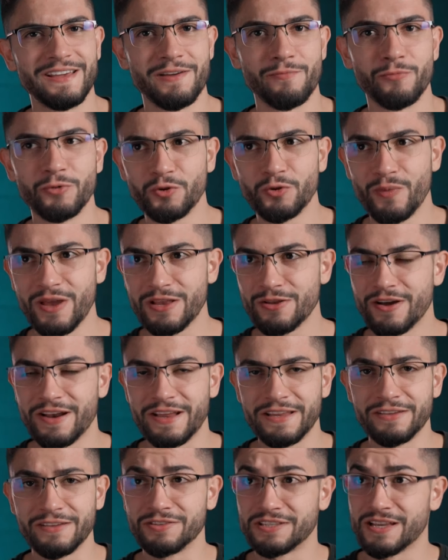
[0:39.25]
É muito melhor
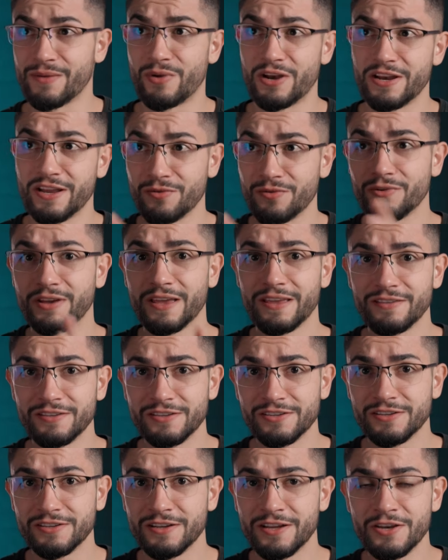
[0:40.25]
ainda você aprender com quem
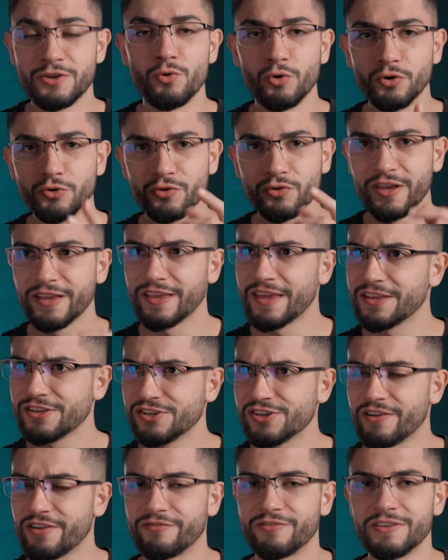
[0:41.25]
criou do que quem
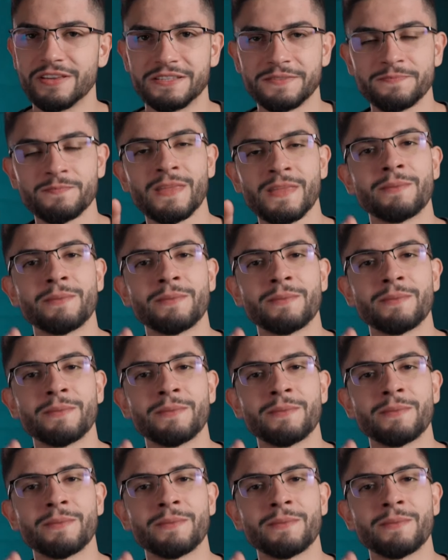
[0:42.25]
já fez.